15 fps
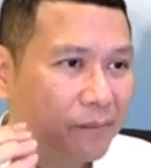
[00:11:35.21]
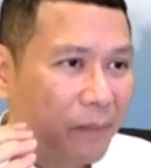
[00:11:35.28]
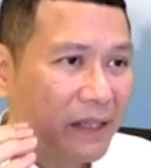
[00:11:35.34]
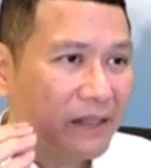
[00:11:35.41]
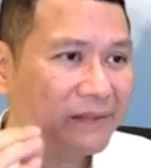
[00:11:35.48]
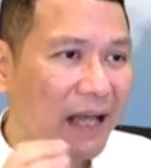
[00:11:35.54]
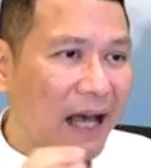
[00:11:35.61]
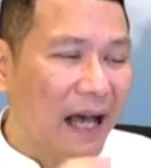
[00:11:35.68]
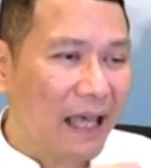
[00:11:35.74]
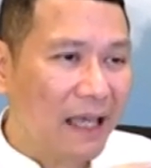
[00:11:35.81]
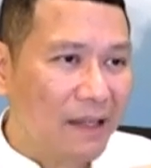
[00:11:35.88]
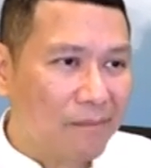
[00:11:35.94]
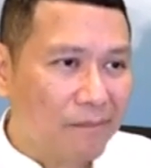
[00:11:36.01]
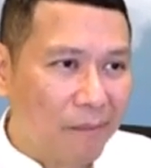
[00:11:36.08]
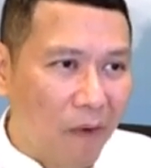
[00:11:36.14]
เป็นสาย
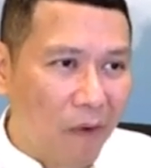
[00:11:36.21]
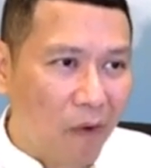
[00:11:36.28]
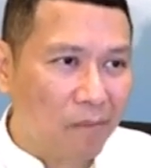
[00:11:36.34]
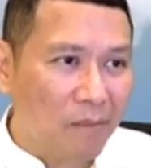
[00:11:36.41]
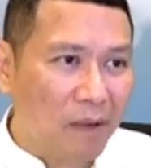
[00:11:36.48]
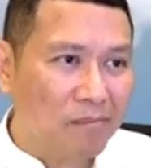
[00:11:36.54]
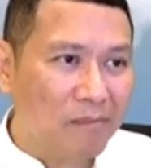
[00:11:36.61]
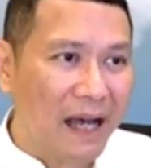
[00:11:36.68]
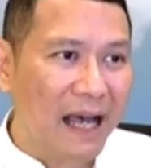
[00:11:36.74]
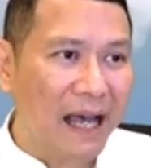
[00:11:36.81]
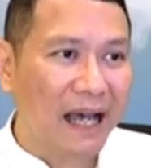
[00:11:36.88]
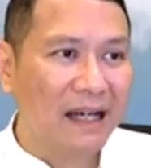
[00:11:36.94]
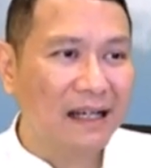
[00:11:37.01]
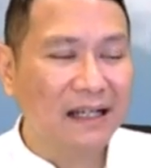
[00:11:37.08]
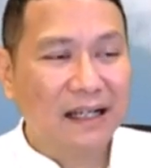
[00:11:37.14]
หมอก
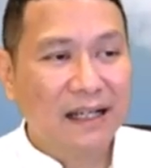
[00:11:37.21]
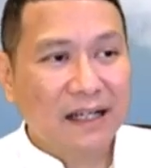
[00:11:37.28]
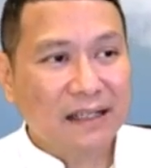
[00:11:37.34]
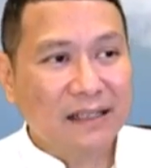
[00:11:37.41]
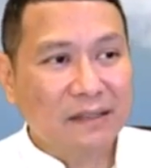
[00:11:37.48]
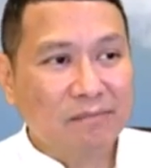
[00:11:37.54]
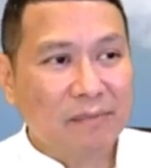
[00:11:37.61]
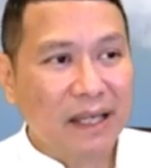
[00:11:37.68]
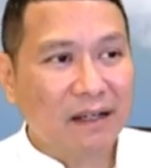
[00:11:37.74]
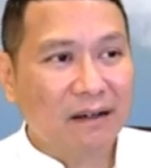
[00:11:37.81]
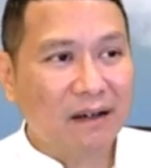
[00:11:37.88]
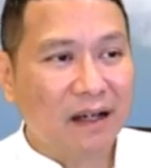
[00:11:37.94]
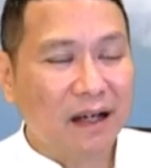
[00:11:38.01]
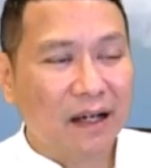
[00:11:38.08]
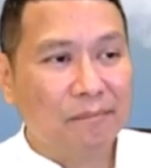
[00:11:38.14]
บางๆ หรือไม่
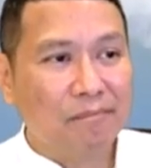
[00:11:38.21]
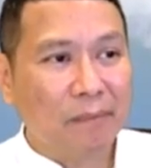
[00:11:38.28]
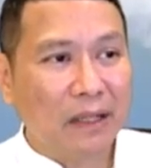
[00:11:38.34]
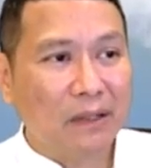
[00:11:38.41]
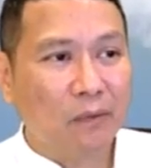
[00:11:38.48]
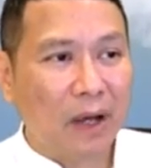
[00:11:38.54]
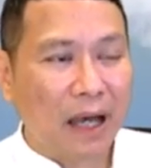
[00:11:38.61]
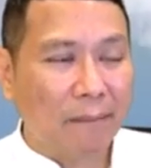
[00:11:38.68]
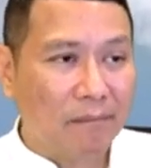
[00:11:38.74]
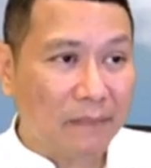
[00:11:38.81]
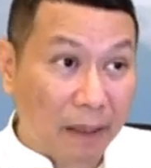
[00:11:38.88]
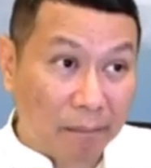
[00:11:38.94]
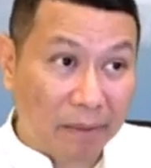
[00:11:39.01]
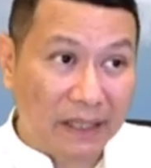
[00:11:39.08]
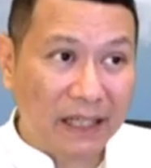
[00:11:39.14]
ก็เป็นความ
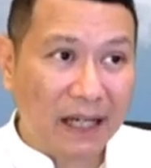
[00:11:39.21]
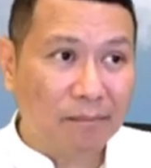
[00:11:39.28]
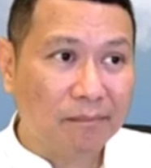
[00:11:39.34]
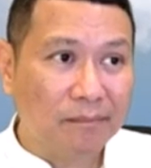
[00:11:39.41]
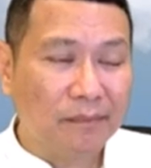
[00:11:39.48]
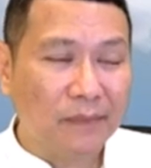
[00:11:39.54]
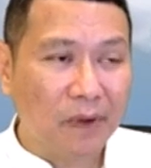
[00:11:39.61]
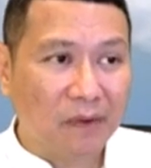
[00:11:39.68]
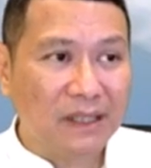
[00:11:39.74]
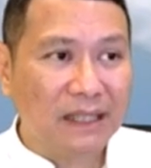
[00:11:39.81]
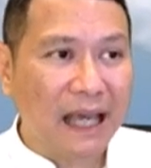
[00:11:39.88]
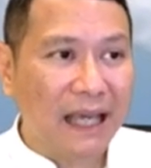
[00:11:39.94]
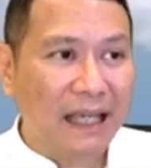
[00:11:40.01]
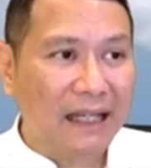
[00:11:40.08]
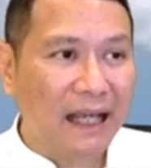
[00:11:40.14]
กระเพื่อมของ
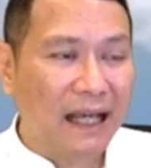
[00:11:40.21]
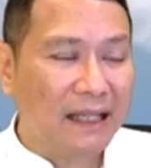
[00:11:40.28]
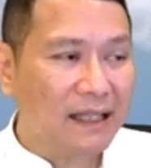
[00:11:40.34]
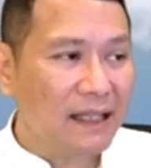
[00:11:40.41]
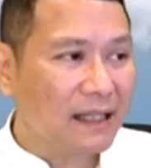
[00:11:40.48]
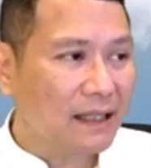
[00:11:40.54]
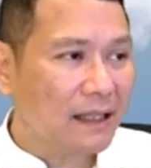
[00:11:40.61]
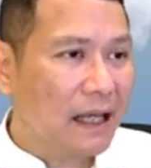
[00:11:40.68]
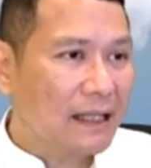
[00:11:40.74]
ใจนะ ที่